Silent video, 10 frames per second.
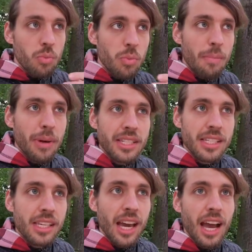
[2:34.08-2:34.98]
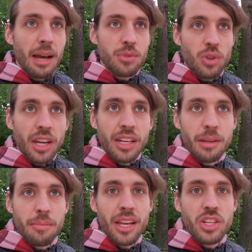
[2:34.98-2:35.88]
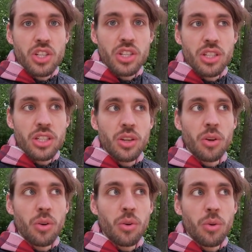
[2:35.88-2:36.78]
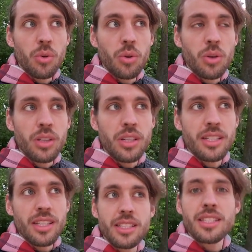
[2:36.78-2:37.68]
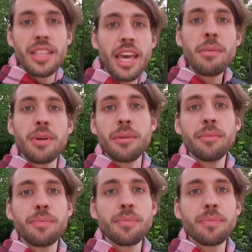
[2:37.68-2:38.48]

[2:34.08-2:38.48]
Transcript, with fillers: Empathie haben zu anderen Menschen, äh, ist das dasselbe